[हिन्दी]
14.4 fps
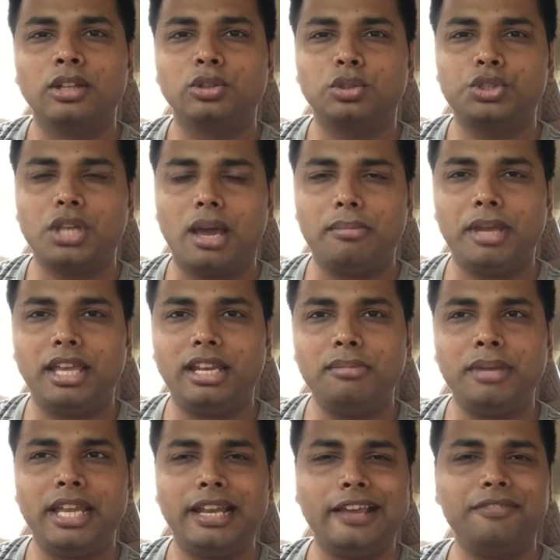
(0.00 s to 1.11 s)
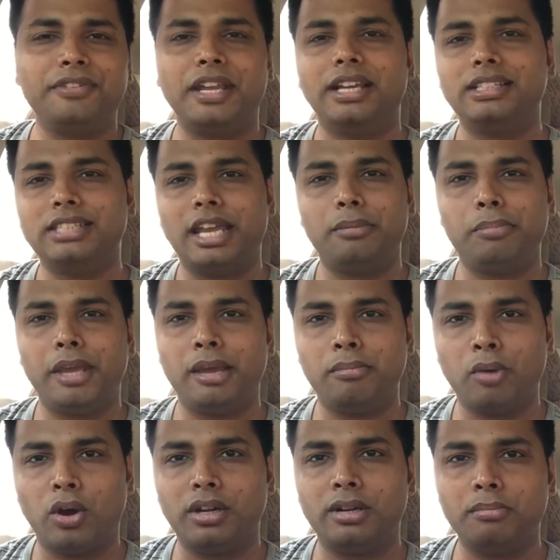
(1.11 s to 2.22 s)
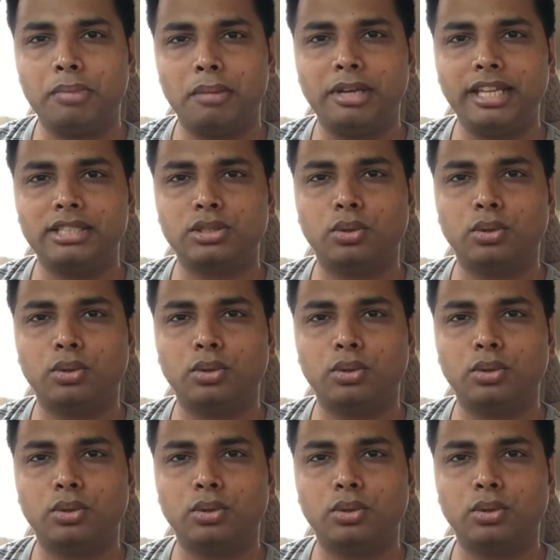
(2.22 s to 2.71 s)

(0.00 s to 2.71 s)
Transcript: तो शाबेरी में लेफ्ट हैंड साइड पे है मॉडर्न पब्लिक